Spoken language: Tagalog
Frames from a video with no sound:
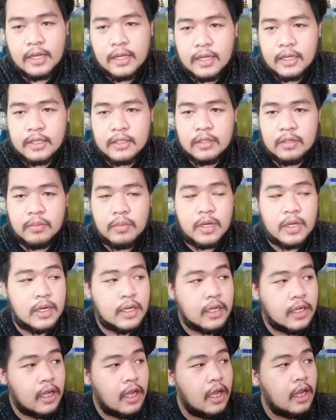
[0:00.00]
At sa
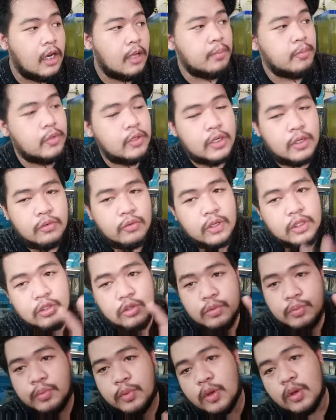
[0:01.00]
mga naghahanap po ng what
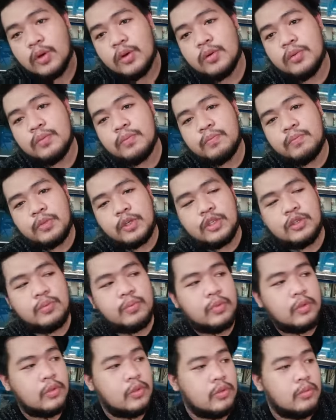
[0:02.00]
you pong fish
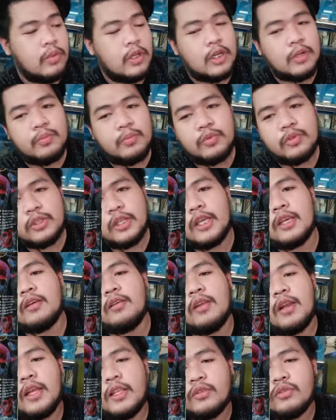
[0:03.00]
food, meron po
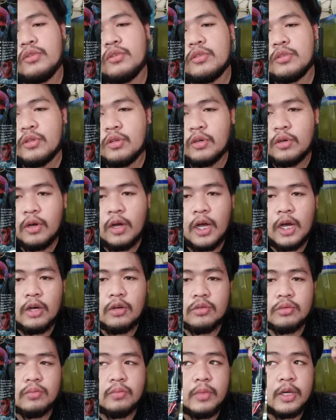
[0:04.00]
tayong granules grow
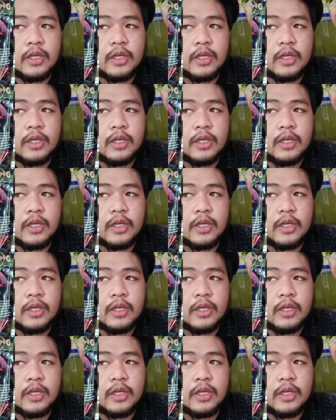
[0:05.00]
out,